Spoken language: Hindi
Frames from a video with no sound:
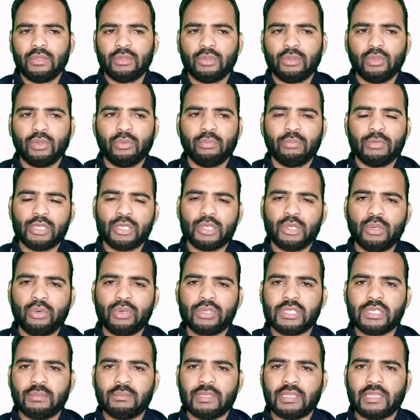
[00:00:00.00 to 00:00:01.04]
तो
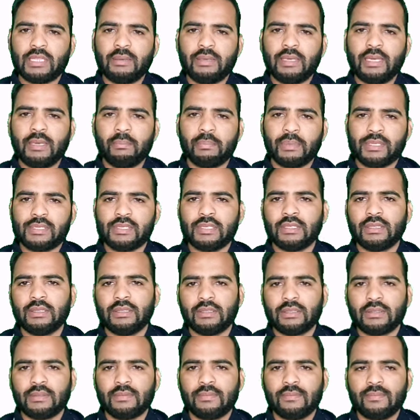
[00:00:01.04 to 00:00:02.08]
मशहूर सा मतलब है प्रसिद्ध
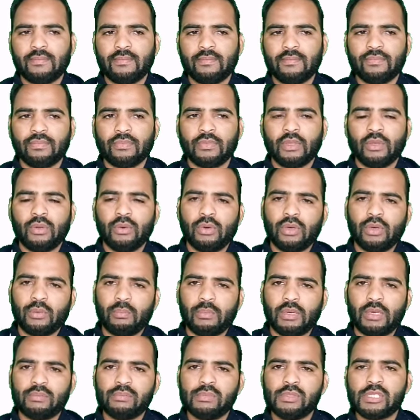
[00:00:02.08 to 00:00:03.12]
और
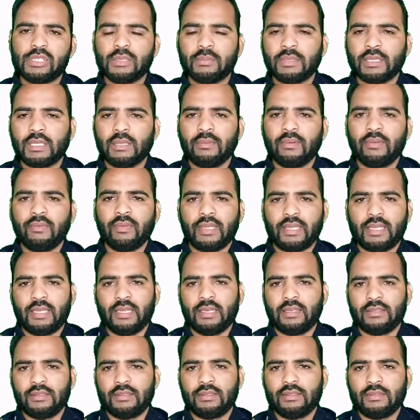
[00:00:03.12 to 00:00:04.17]
मकबूल सा मतलब है
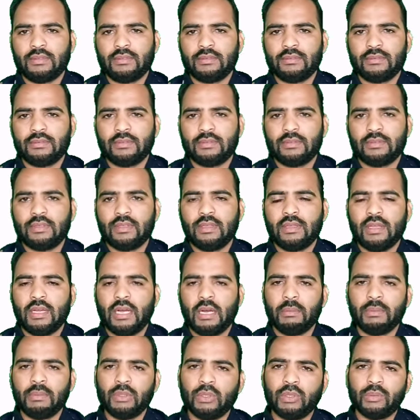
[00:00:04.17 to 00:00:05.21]
विख्यात
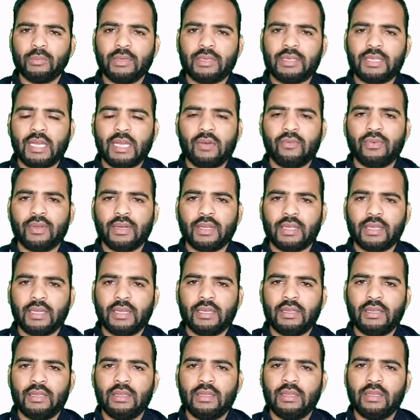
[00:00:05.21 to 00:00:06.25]
अब इन दोनों में क्या फ़र्क
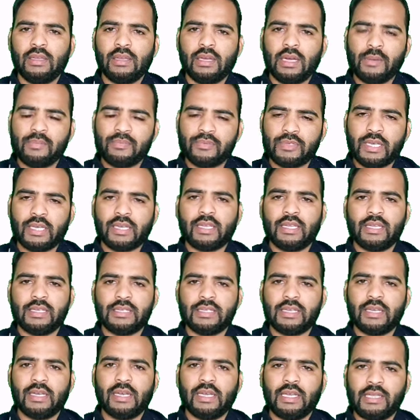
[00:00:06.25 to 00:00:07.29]
है आप चेक
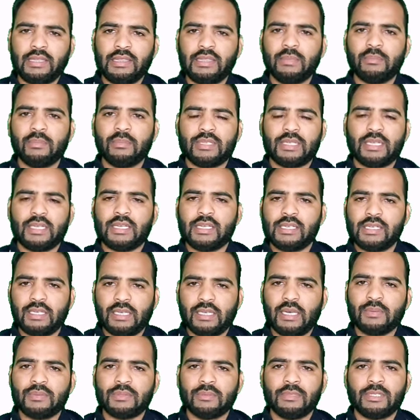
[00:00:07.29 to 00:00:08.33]
कीजिएगा हिंदी में चेक
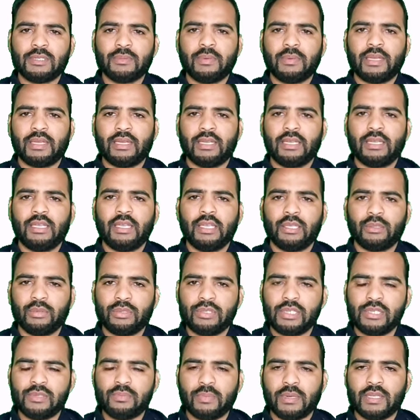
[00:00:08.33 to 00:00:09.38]
कीजिएगा आप समझ पाएंगे एक तो
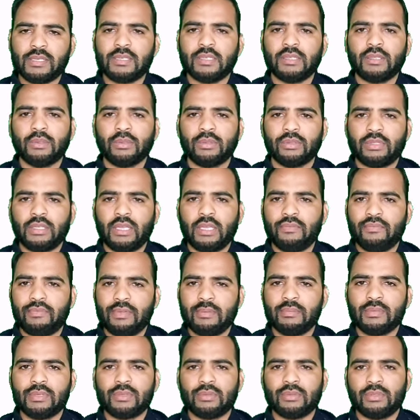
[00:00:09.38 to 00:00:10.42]
चीज़ प्रसिद्ध होती है
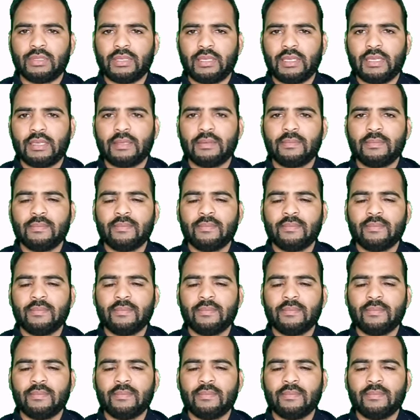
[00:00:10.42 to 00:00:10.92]
फेमस होती है